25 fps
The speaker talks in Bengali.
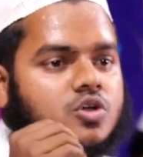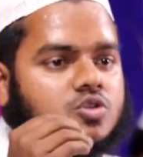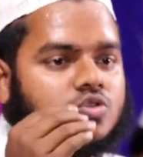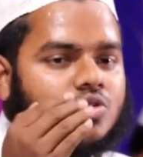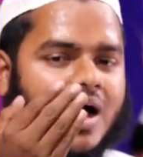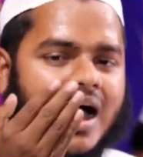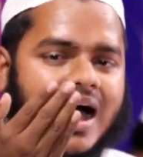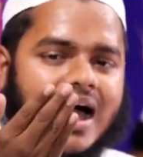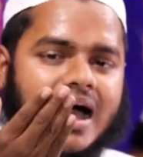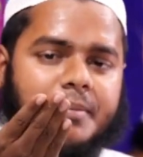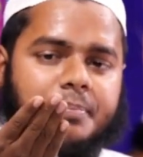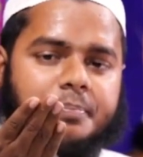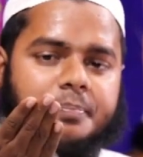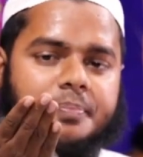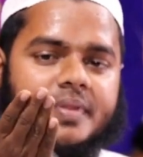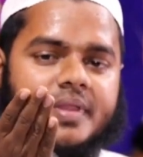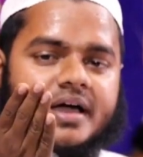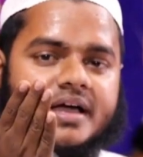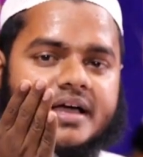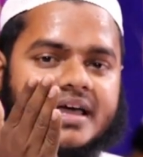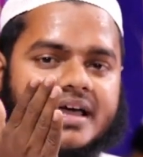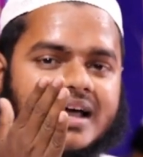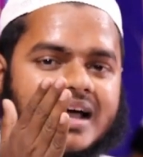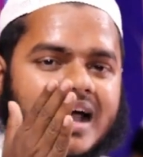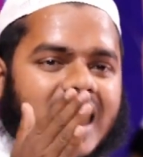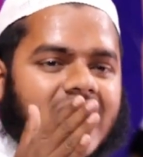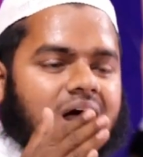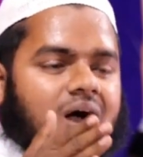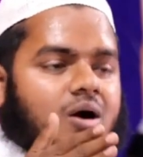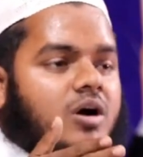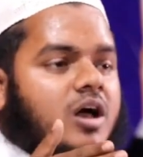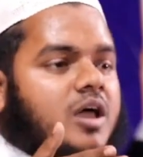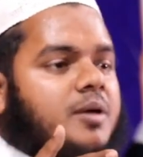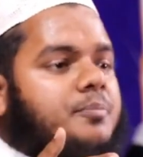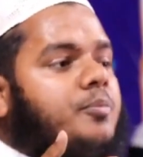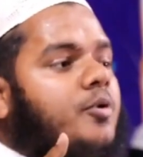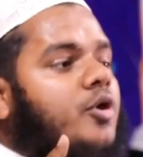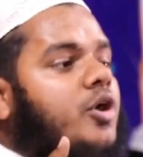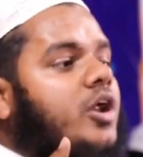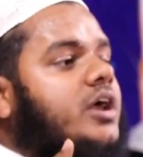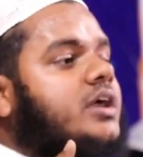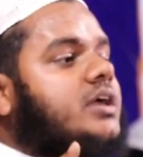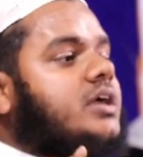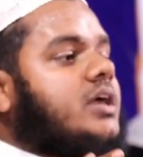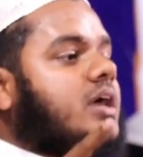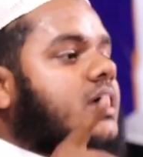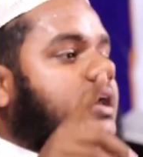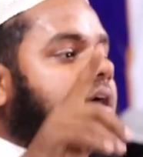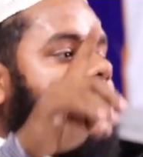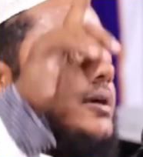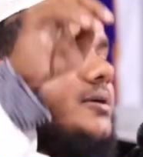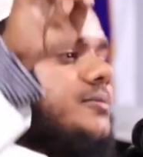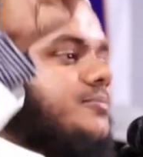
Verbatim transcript: তো আপনাকে খাওয়ায় পড়ায় কে